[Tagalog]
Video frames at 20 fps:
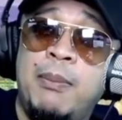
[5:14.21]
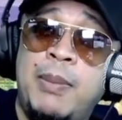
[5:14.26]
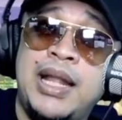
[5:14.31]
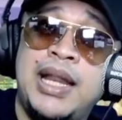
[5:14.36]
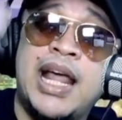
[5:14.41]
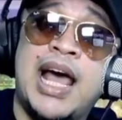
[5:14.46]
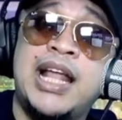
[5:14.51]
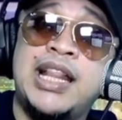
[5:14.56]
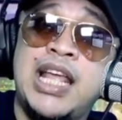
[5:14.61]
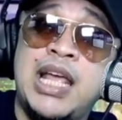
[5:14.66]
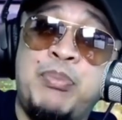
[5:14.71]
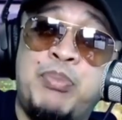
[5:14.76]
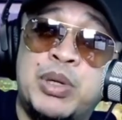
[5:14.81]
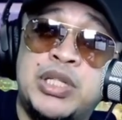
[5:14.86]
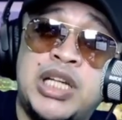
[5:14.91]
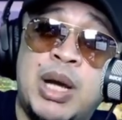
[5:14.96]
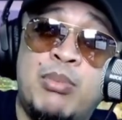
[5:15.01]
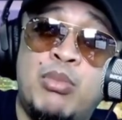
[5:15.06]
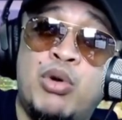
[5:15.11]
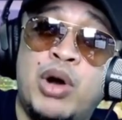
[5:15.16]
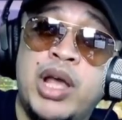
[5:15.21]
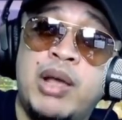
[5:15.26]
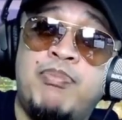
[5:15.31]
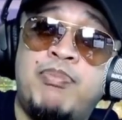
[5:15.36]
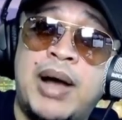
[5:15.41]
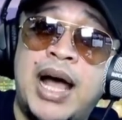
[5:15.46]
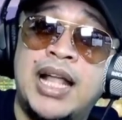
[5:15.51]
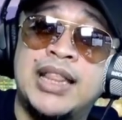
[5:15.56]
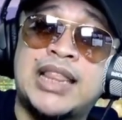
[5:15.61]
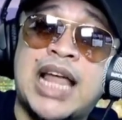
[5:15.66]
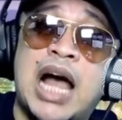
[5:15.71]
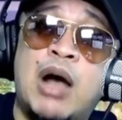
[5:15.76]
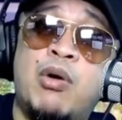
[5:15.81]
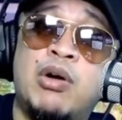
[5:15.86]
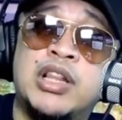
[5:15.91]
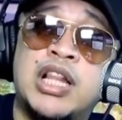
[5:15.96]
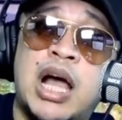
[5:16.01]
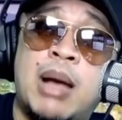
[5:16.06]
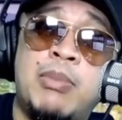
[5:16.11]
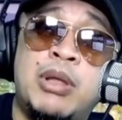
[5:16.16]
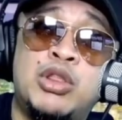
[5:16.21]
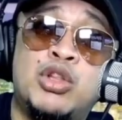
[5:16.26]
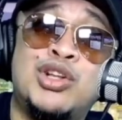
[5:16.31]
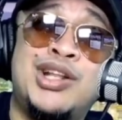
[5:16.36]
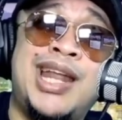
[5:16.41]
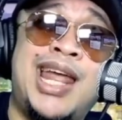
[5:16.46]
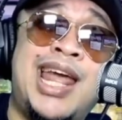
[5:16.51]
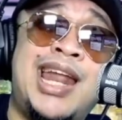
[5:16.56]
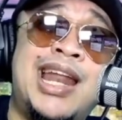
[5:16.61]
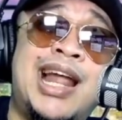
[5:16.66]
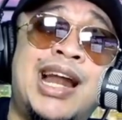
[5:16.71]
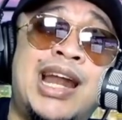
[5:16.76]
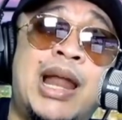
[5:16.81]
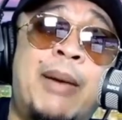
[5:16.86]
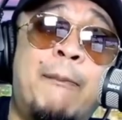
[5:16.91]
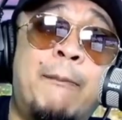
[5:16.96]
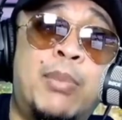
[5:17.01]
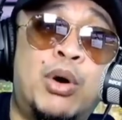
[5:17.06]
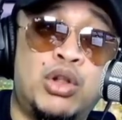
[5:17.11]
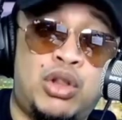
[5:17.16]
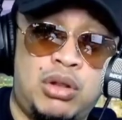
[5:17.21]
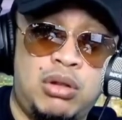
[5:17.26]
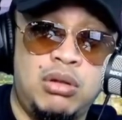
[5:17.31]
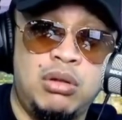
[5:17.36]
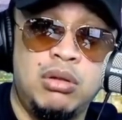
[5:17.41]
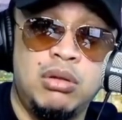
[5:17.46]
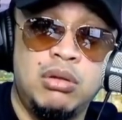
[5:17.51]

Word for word: May nanay pa siya, buhay pa. Ang tawag namin doon lelang lambot.